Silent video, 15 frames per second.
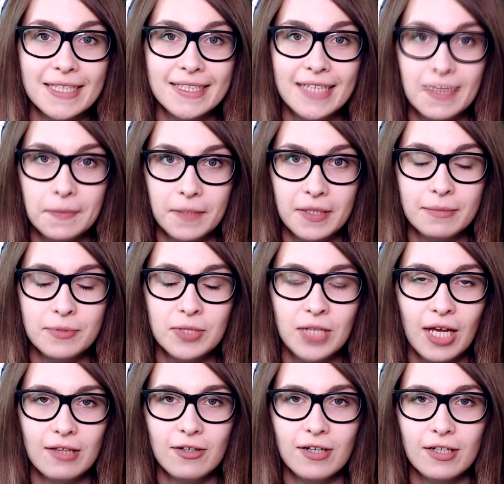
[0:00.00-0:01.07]
na start będę
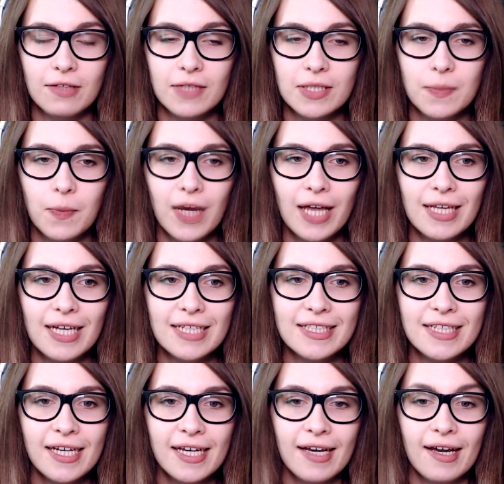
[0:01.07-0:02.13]
musiała trochę do Was pogadać.
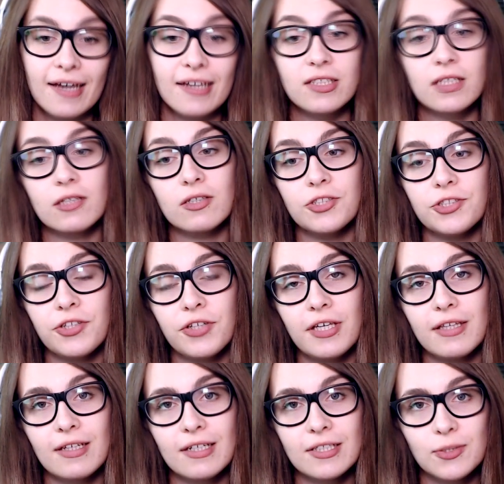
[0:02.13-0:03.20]
Jeżeli kogoś to nie
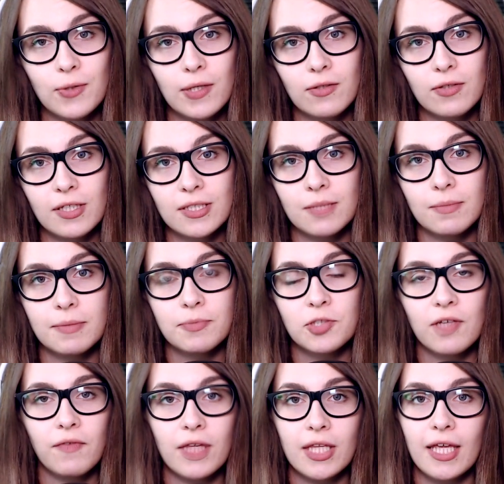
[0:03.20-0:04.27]
interesuje, to niech sobie
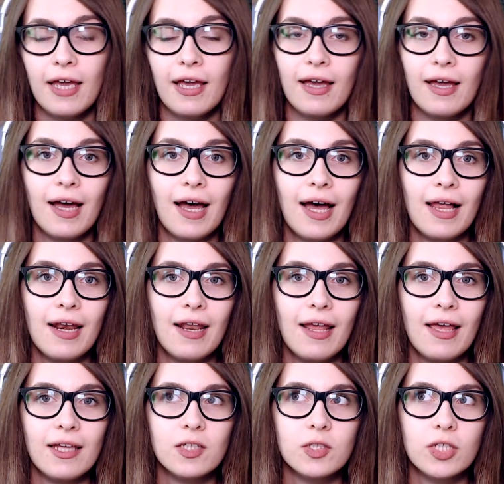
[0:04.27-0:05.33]
przewinie,
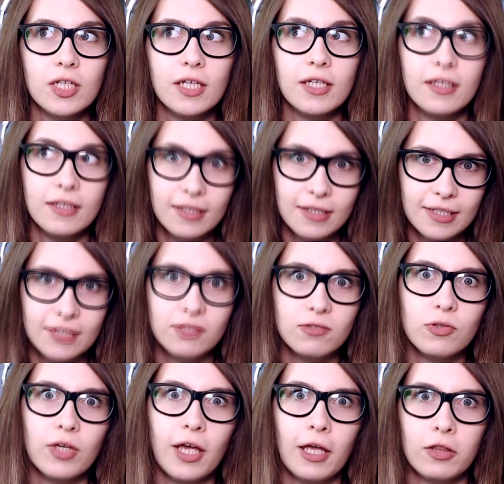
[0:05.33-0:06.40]
ale jeżeli
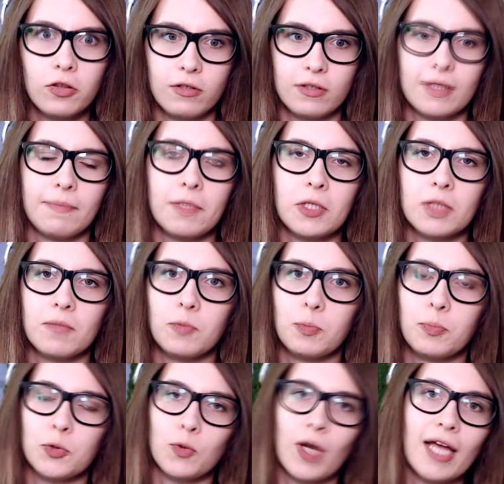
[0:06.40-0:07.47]
interesuje, to zapraszam do
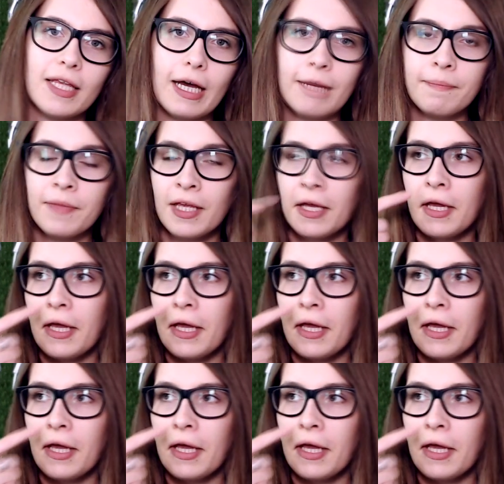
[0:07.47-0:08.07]
posłuchania,